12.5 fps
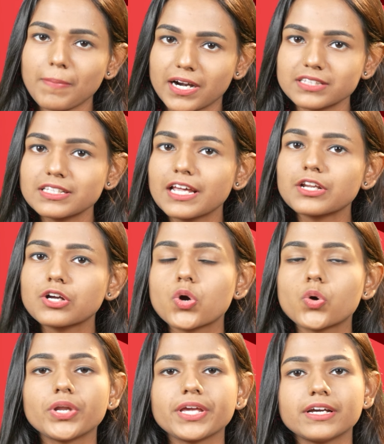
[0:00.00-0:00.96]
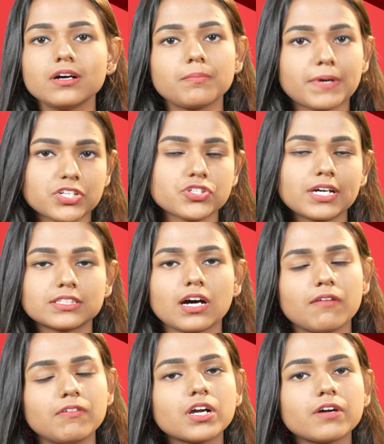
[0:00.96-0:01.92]
படத்துல இருக்கக்கூடிய பிரசாந்த்
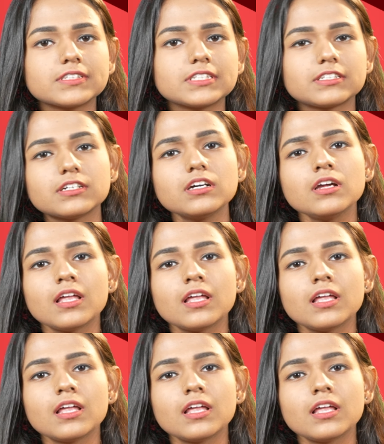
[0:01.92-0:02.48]
அவருக்கு வந்துட்டு